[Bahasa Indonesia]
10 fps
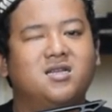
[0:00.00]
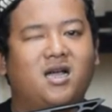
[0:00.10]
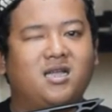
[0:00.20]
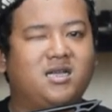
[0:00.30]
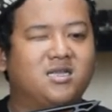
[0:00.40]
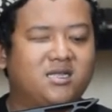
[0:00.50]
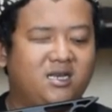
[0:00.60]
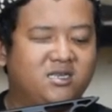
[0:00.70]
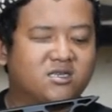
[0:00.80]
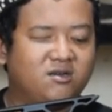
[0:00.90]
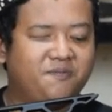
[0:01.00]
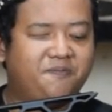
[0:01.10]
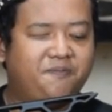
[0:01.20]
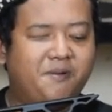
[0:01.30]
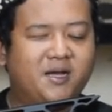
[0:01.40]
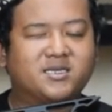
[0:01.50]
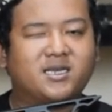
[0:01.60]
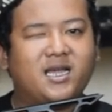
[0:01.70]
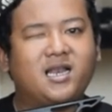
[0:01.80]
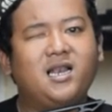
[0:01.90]
kayak teleskop
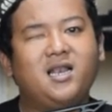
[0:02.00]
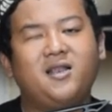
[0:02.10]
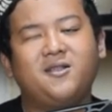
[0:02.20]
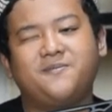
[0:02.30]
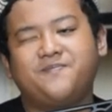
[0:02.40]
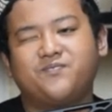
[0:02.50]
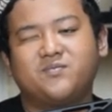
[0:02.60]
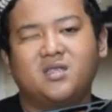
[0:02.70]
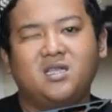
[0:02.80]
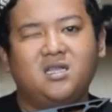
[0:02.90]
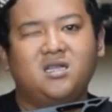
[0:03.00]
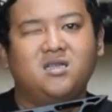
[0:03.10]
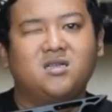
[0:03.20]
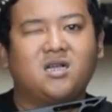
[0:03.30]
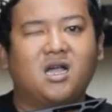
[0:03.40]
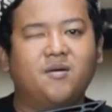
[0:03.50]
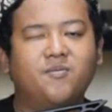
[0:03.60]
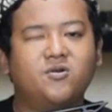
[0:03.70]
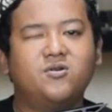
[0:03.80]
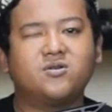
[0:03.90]
Basnel
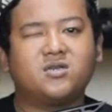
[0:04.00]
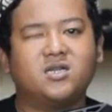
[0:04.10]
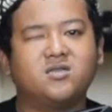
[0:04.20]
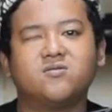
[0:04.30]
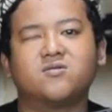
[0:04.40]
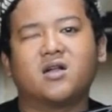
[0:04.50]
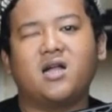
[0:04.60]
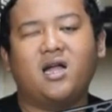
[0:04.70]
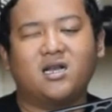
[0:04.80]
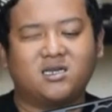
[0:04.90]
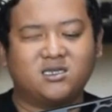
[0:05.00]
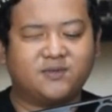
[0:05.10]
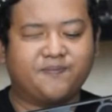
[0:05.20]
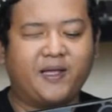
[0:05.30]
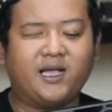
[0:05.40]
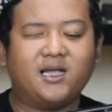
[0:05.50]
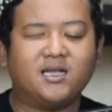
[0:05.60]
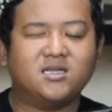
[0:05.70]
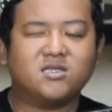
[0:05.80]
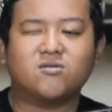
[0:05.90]
Gamo dan juga ada spek
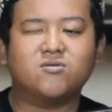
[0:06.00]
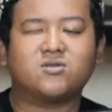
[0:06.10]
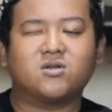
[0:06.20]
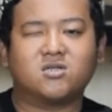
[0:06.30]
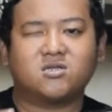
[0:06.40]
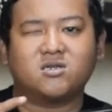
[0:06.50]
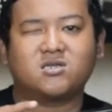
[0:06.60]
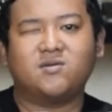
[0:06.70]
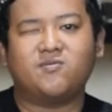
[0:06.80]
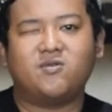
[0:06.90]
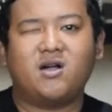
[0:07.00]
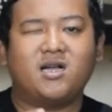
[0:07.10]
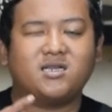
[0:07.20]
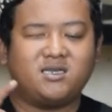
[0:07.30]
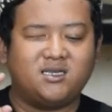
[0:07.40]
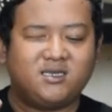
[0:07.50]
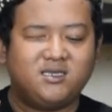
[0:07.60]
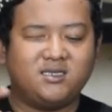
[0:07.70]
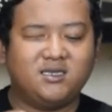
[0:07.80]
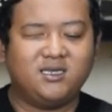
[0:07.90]
itu cocok semua ada
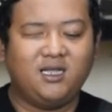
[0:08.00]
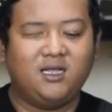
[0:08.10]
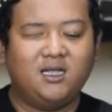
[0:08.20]
di sini